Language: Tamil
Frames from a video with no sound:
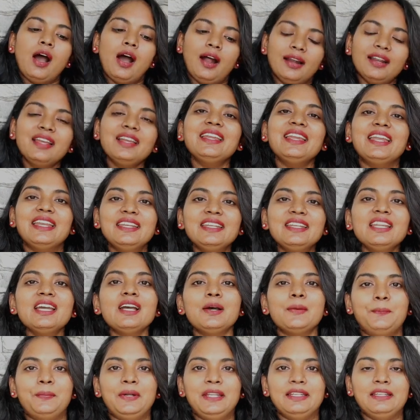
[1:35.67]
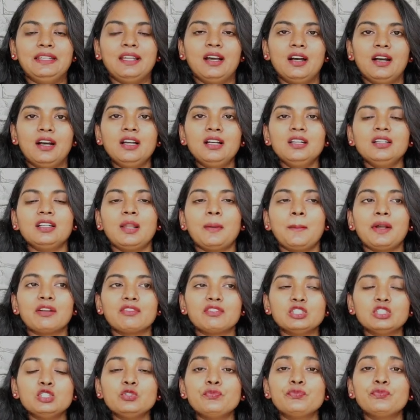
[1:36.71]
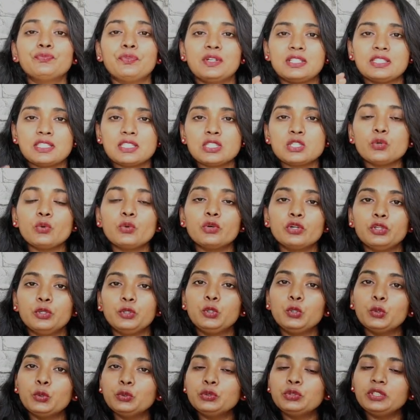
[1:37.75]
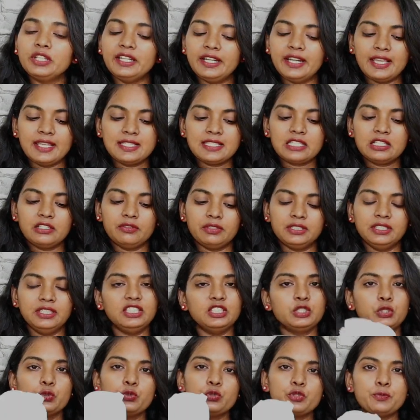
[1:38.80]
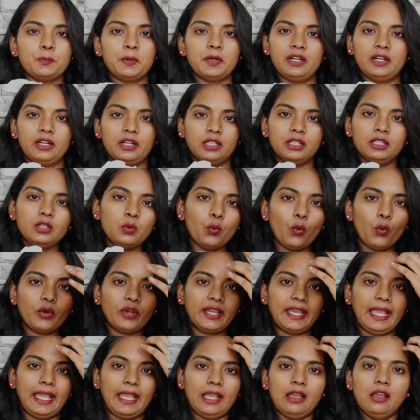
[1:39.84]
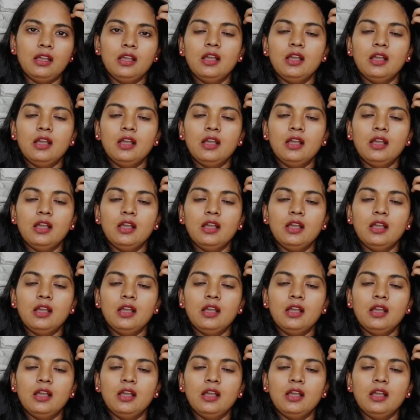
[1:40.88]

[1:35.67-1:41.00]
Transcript: ஆனால் என்ன அப்படின்னா நமக்கு வந்து ஃபர்ஸ்ட் ஒரு டூ த்ரீ டேஸ்க்கு வந்து இது யூஸ் பண்ணுறதுக்கு ஓகே